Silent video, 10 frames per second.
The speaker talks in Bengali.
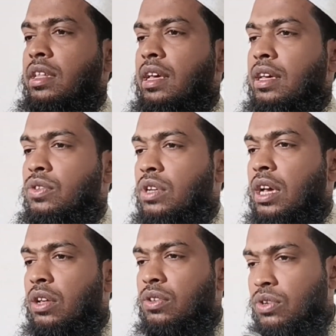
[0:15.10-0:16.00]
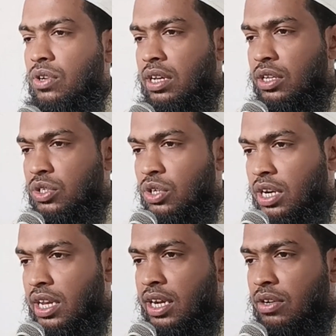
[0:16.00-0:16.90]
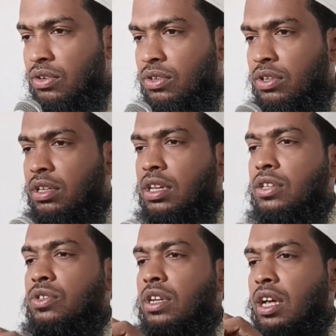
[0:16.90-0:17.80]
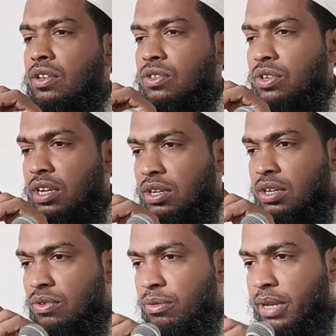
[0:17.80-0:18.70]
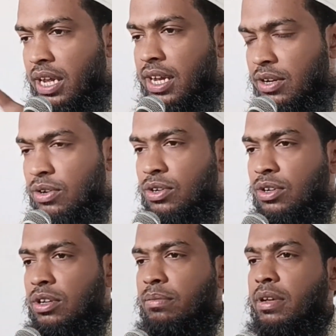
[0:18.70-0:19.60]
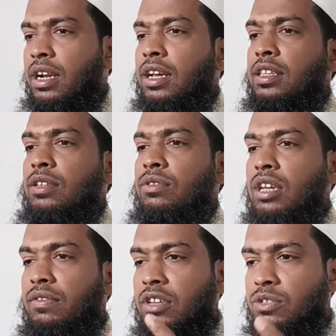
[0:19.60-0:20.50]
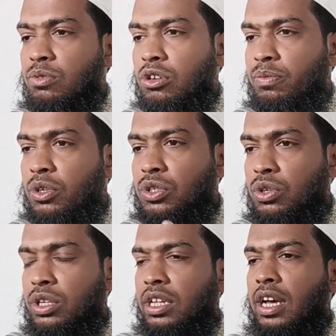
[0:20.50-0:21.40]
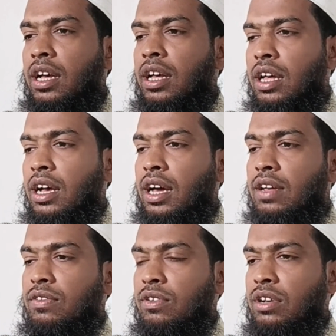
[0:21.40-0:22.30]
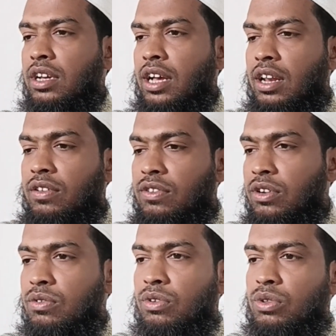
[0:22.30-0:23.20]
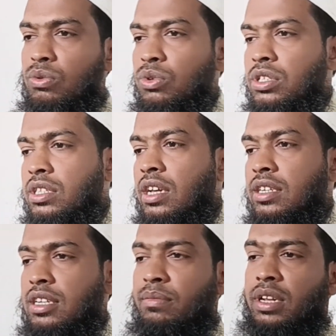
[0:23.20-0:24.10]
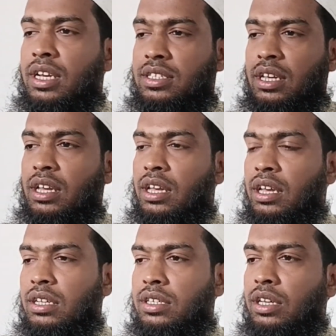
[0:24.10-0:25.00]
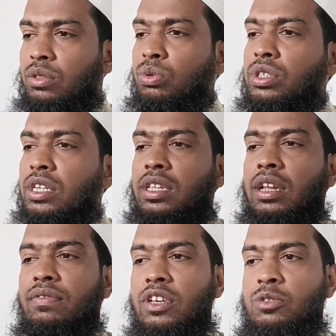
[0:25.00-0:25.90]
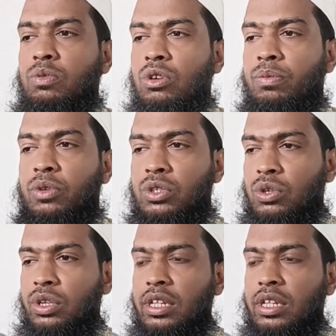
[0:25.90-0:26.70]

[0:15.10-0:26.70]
একজনে আরেকজনের লাগে ঝগড়া লাগলো একজনে আরেকজনের লাগে কোনো বেড়া লাগলো বেড়া লাগতেও তাই ফেসবুকে পোস্ট করে দিলা আরেকজনের লাগে আরেকজনের কোনো দুষ তান সামনে আছে সেই দুষটা তাই ফেসবুকে পোস্ট করে